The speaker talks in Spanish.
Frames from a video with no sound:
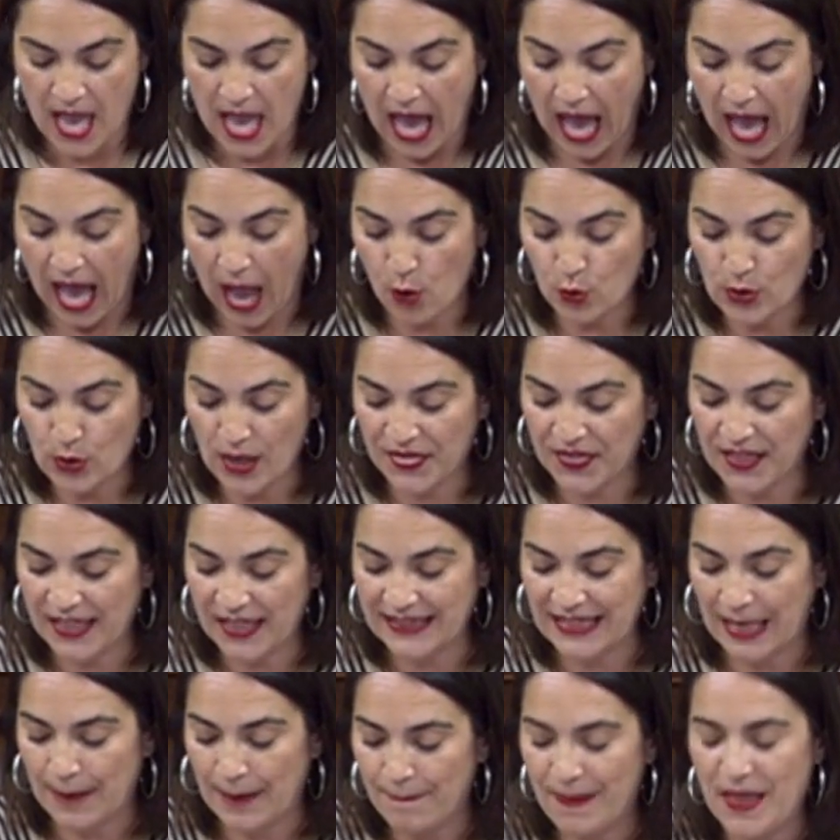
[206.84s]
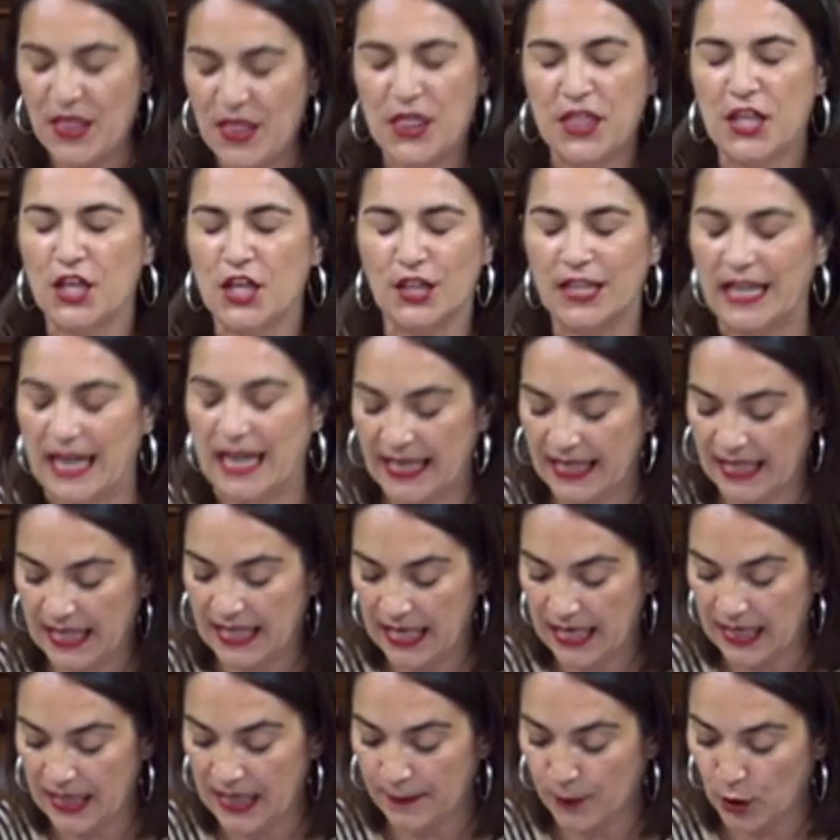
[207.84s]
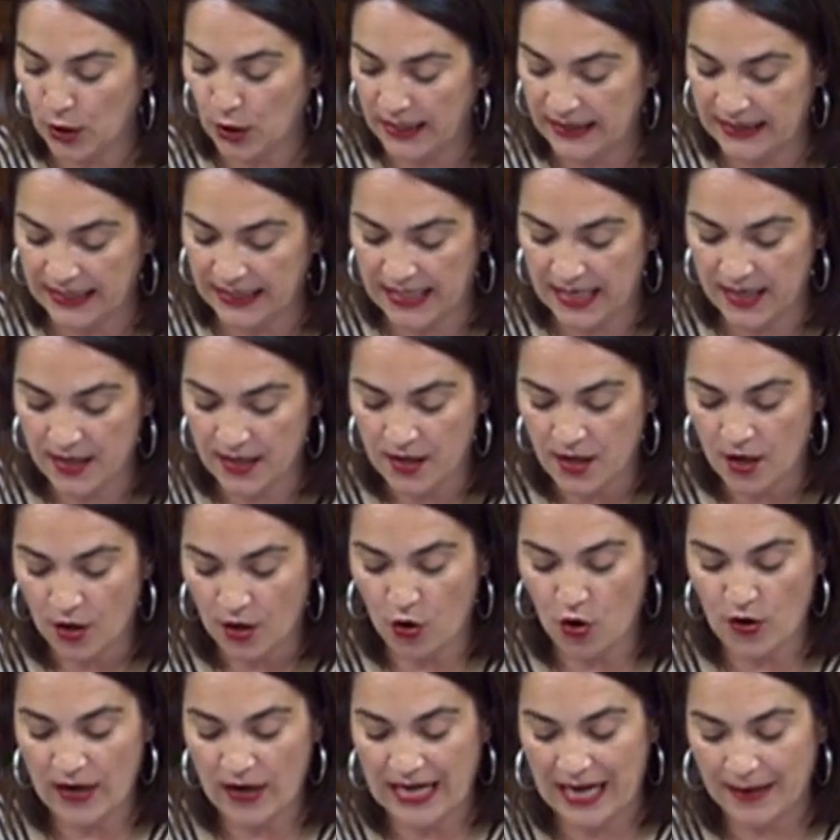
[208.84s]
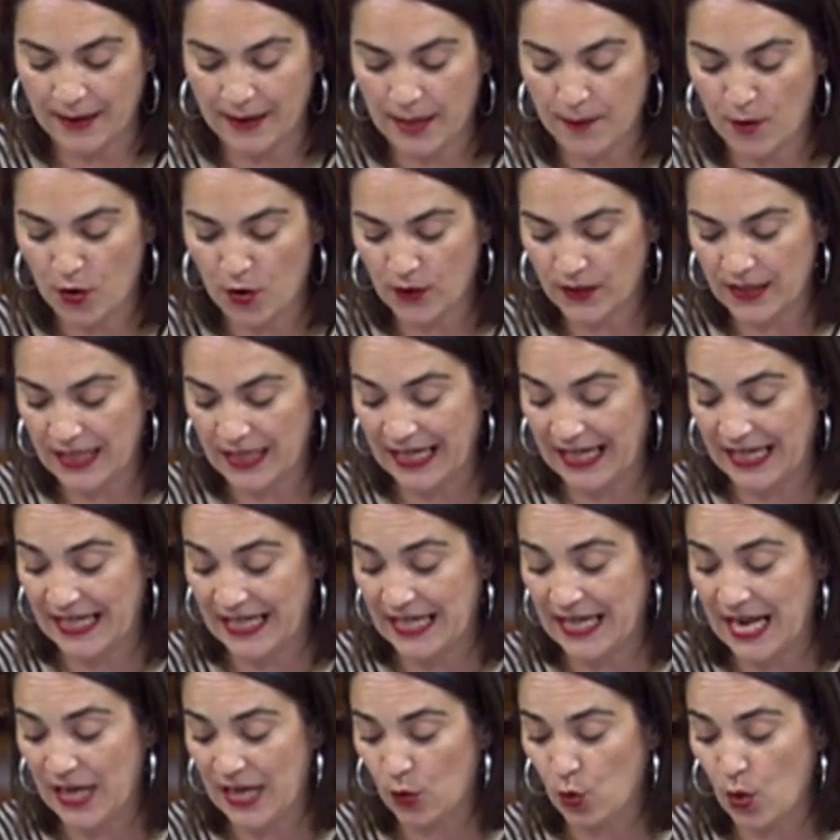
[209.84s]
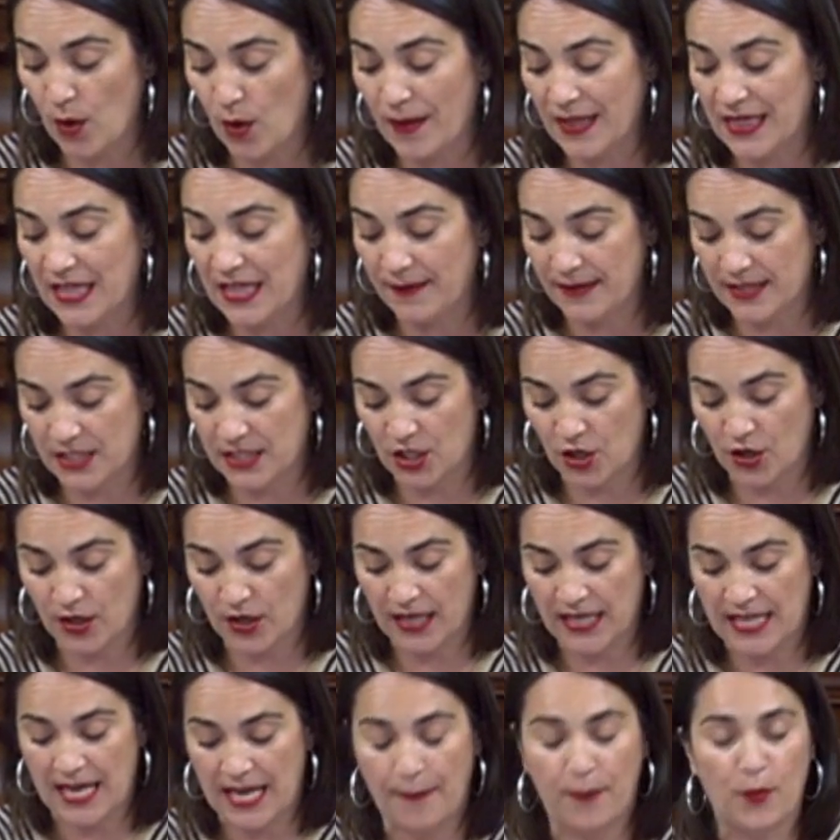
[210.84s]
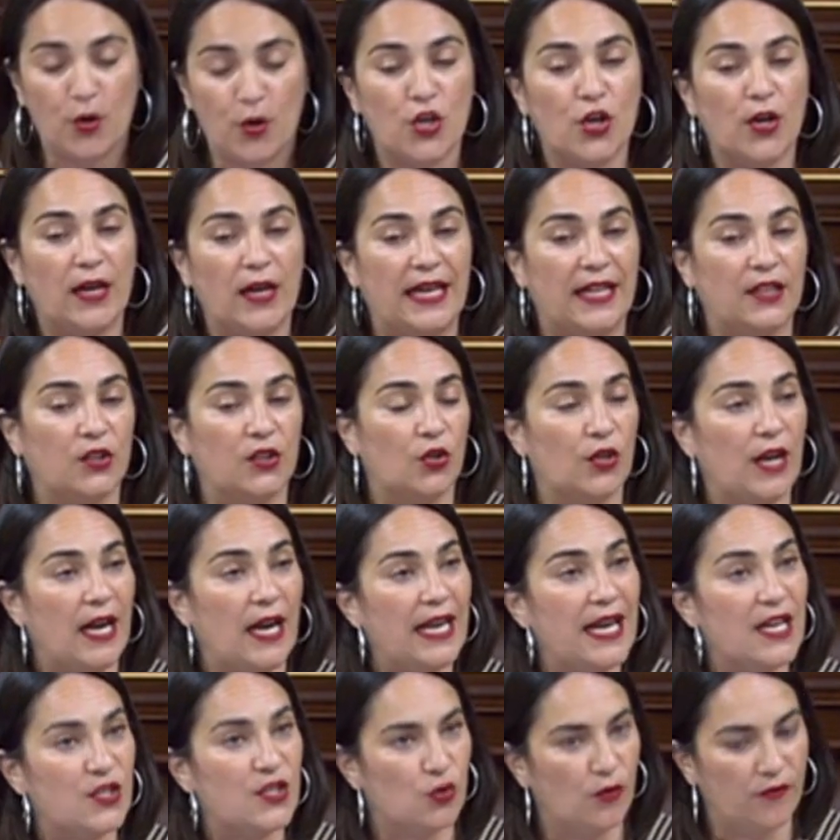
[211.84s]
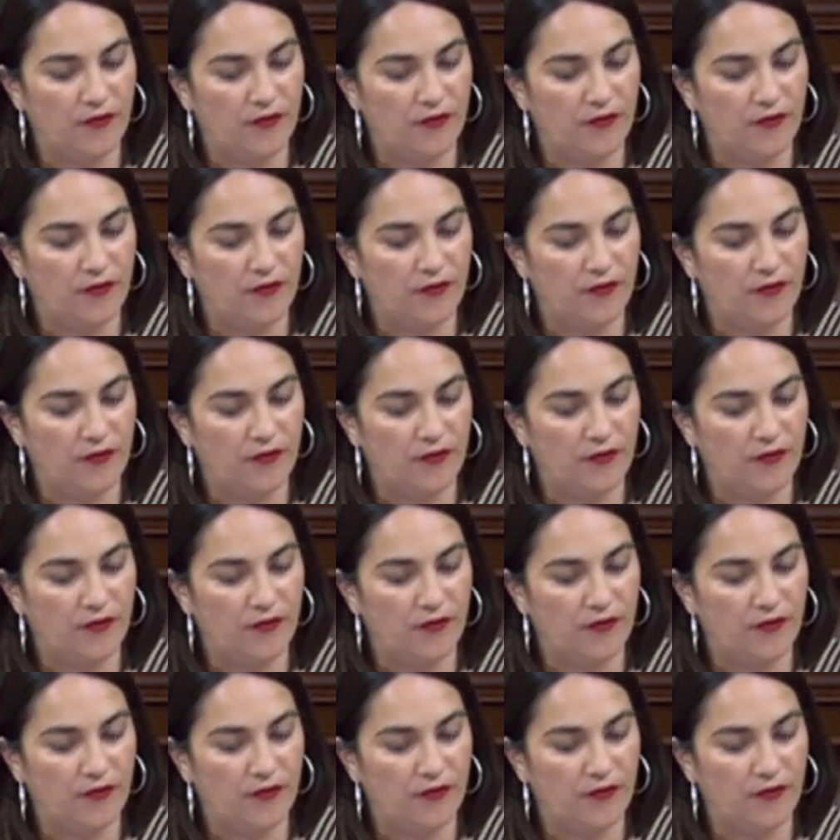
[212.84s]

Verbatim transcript: a una cierta invención de la izquierda política con el ánimo de generar nuevas divisiones y apoyos electorales a su